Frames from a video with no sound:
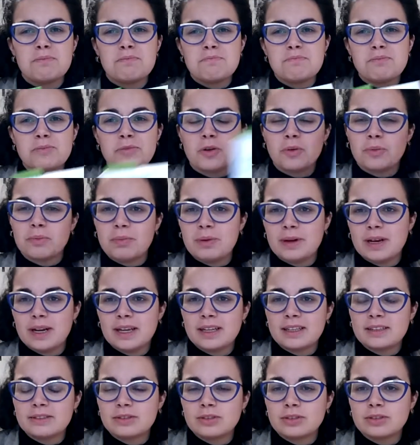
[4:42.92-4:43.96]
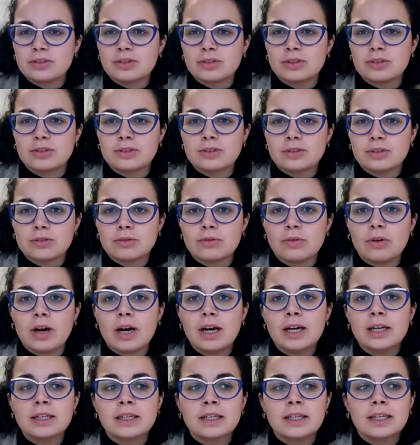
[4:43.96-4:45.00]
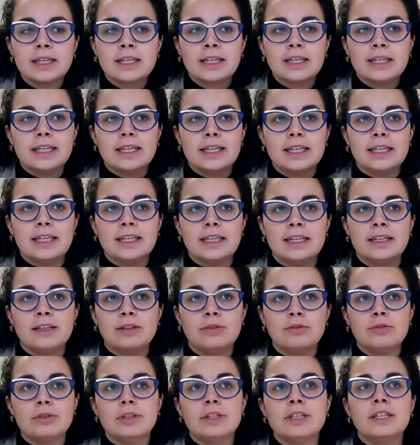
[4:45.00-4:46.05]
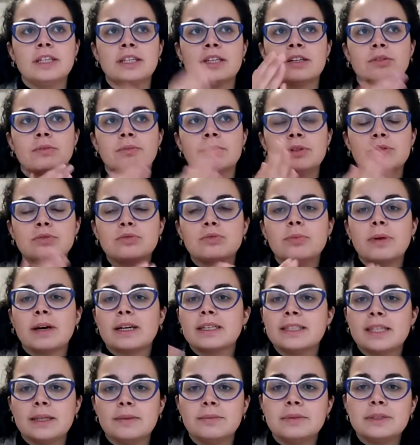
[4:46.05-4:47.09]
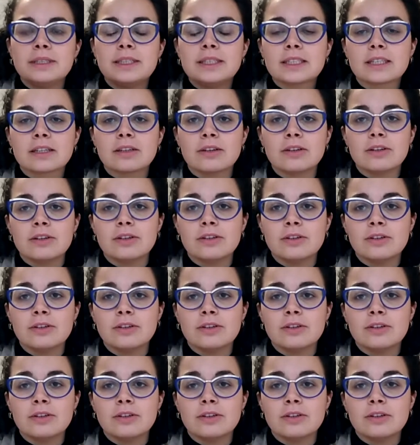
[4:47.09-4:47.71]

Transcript: dans plein d'autres endroits. et, lui, il remet tout par chapitre